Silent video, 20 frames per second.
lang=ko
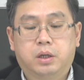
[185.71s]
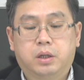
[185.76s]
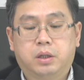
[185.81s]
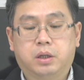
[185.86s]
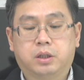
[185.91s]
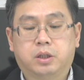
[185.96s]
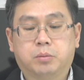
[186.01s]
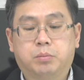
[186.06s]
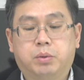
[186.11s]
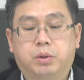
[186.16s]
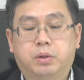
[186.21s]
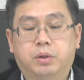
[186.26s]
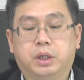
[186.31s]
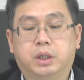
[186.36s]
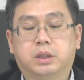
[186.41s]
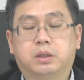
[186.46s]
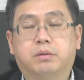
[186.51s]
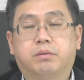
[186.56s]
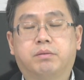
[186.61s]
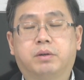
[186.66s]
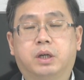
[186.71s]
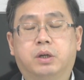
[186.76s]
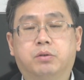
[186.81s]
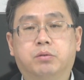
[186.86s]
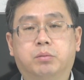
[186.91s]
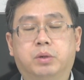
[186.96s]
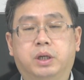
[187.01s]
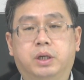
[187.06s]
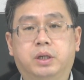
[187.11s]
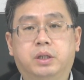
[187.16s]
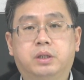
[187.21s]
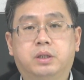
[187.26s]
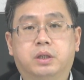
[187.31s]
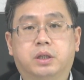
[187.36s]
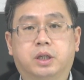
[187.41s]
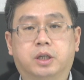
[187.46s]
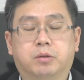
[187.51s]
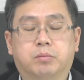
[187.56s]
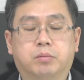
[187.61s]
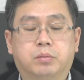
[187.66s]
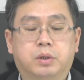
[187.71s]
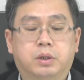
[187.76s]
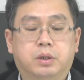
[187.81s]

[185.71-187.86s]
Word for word: that the police found me in time.